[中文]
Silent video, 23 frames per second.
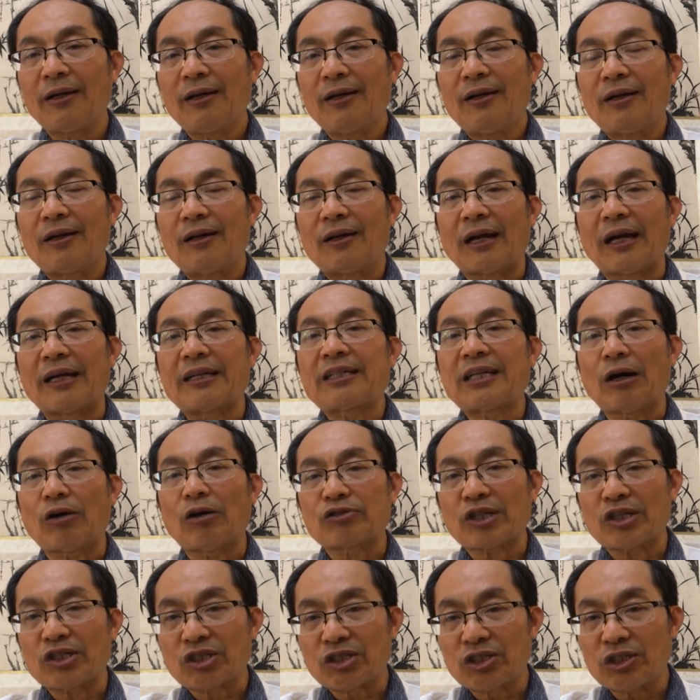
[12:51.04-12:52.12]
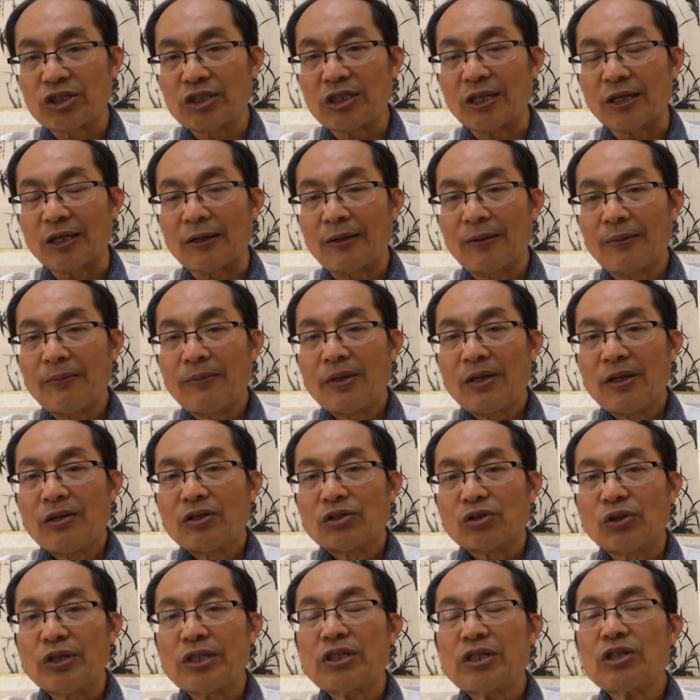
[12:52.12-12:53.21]
来挑战世界，
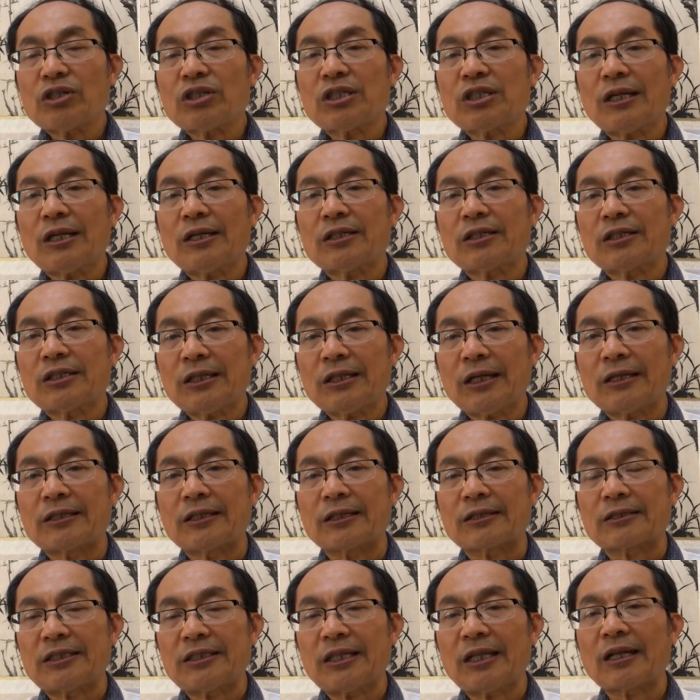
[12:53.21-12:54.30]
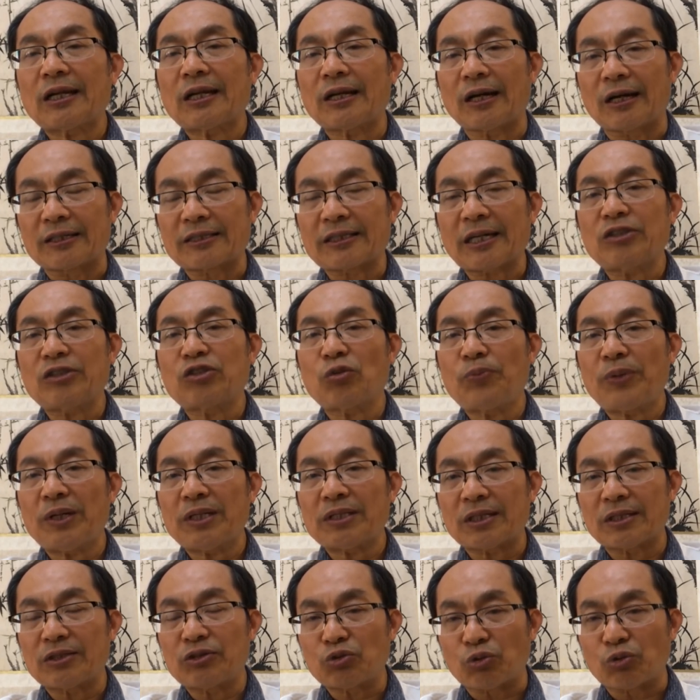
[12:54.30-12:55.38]
所以现现在现在的现在的冷战就变
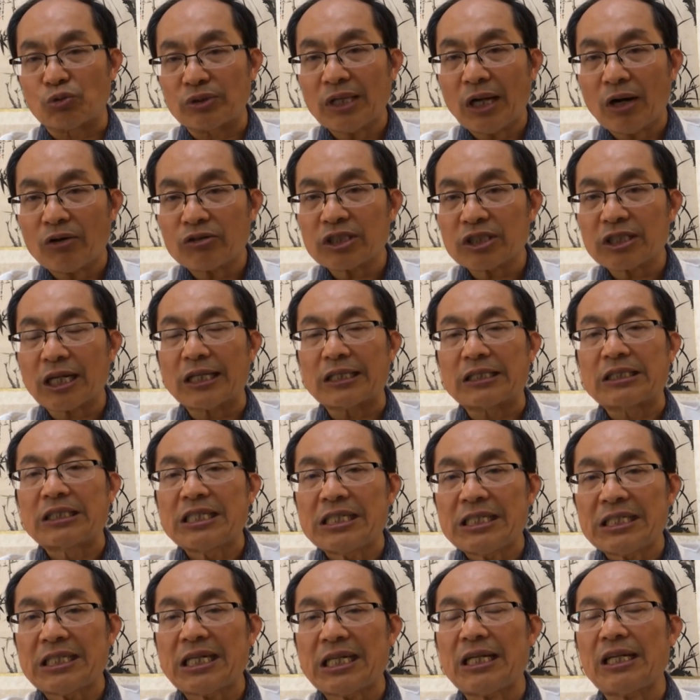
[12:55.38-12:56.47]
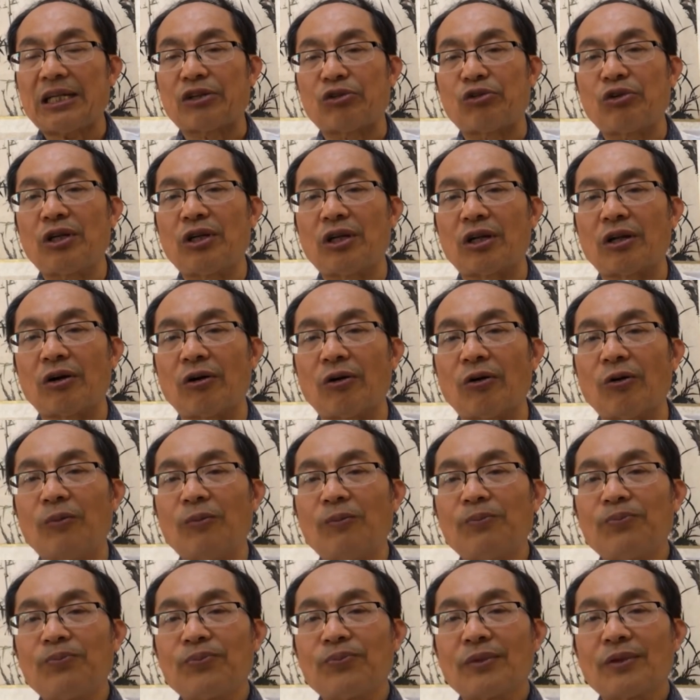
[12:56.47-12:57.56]
成主要是在经济领域里头。
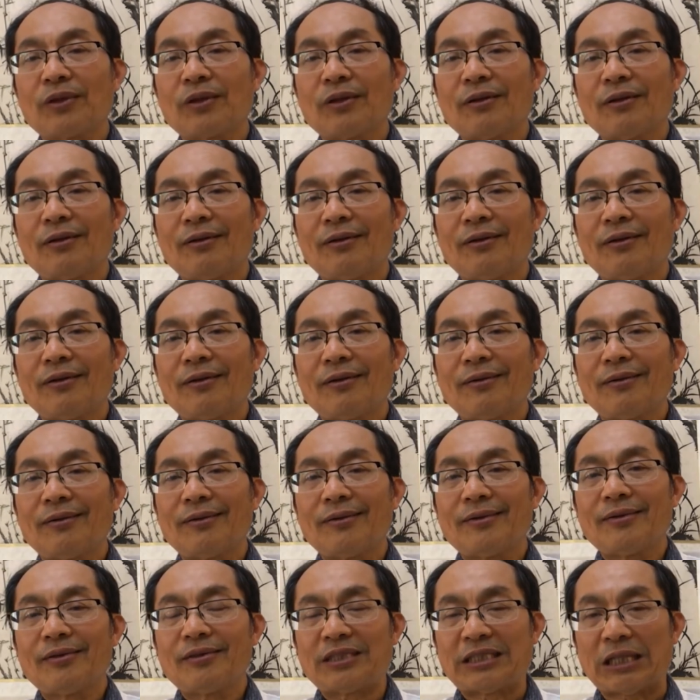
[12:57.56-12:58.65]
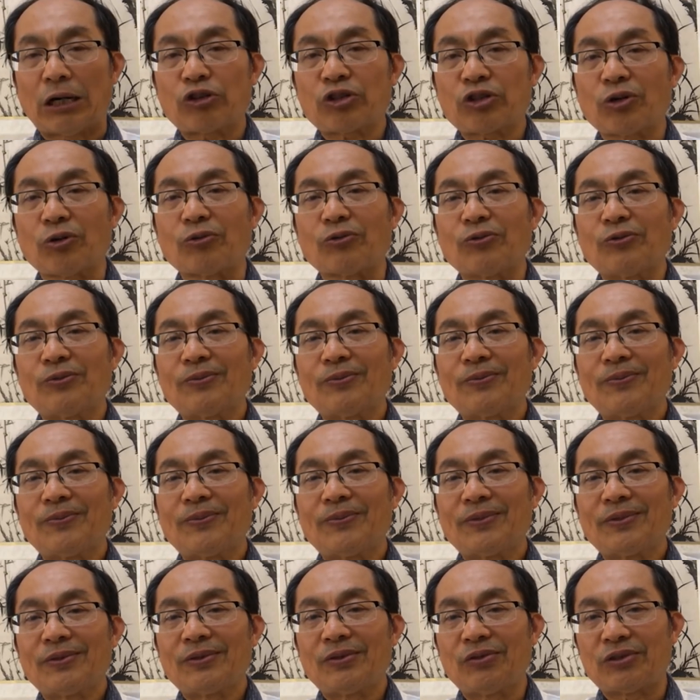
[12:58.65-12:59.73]
交手
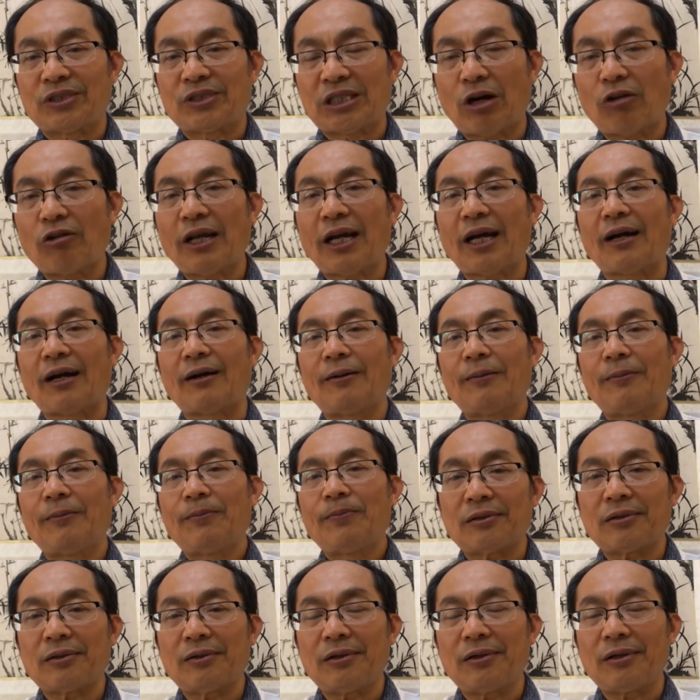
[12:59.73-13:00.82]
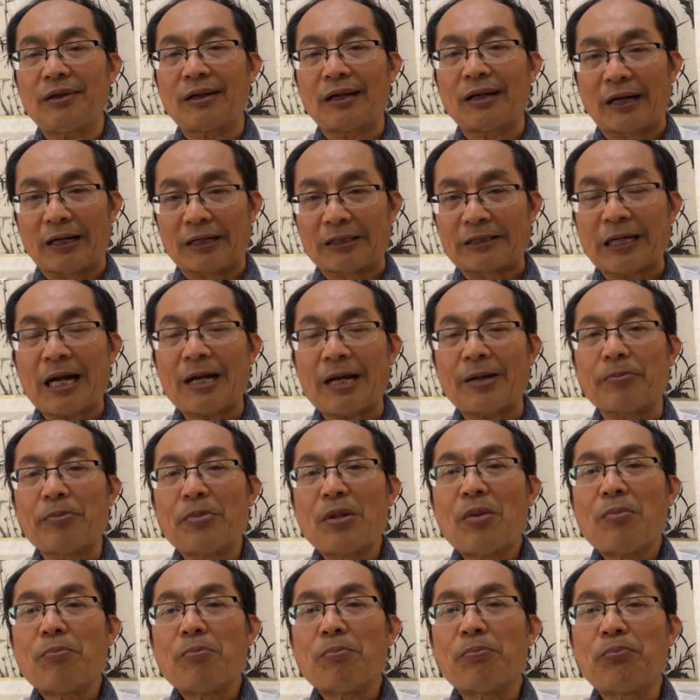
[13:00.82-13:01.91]
就较量，冷战
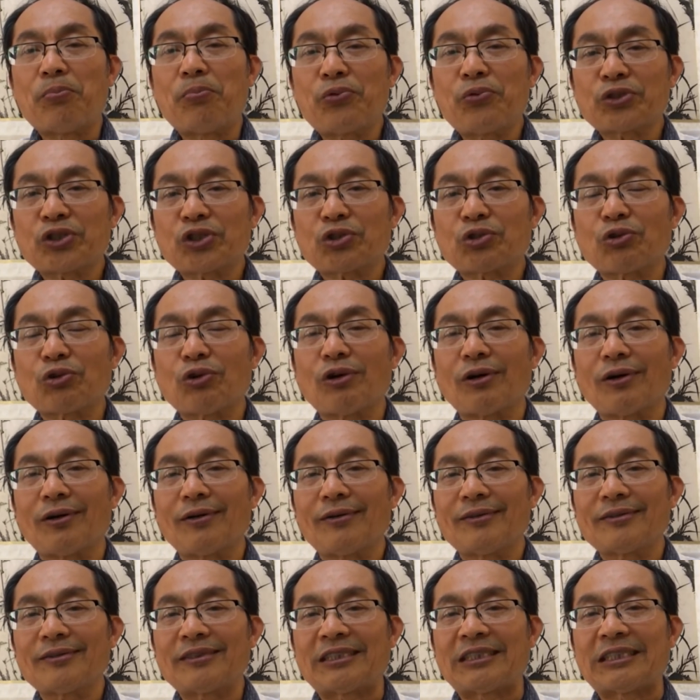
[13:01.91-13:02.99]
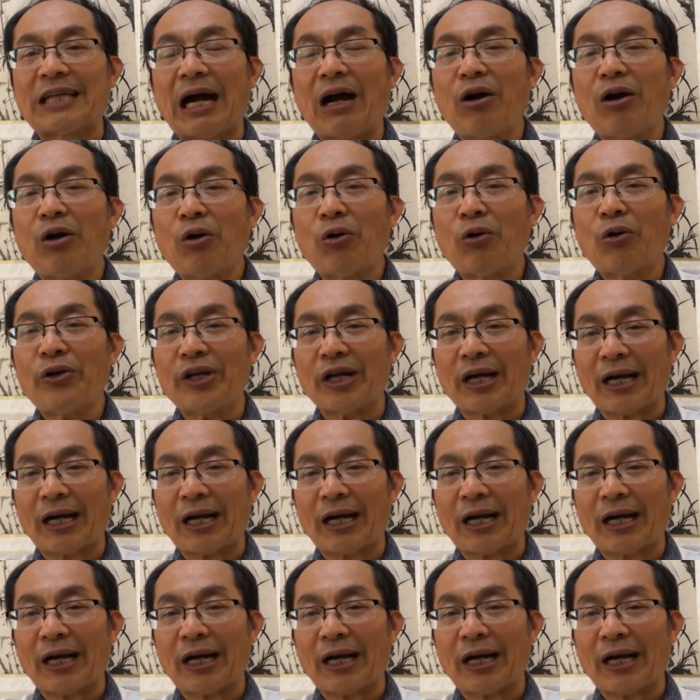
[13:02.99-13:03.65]
不是说将会开